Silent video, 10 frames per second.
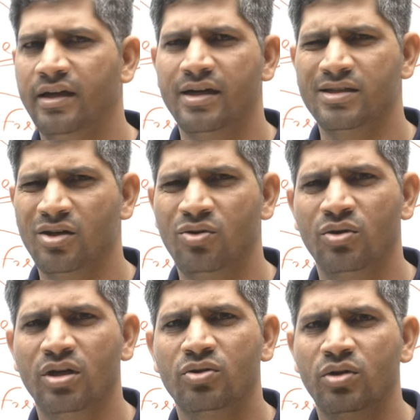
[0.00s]
ऐसा
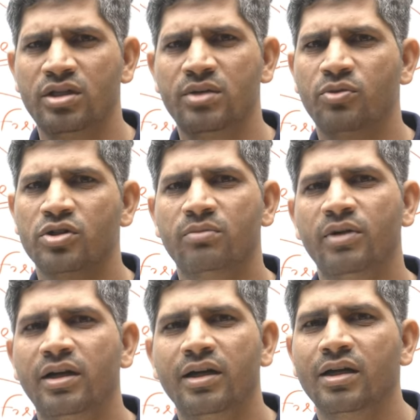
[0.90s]
होना थोड़ी सी
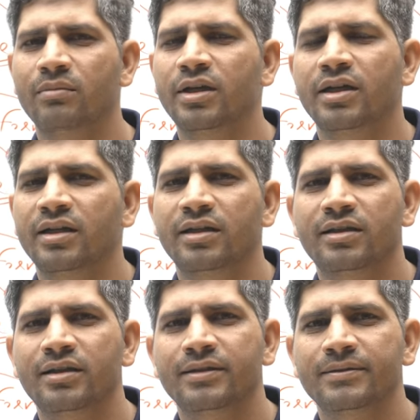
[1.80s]
पॉसिबिलिटी कम दिखाई
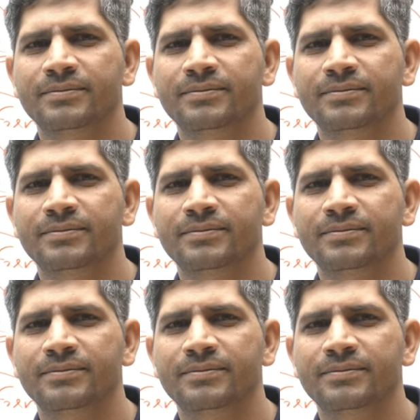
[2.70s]
देती है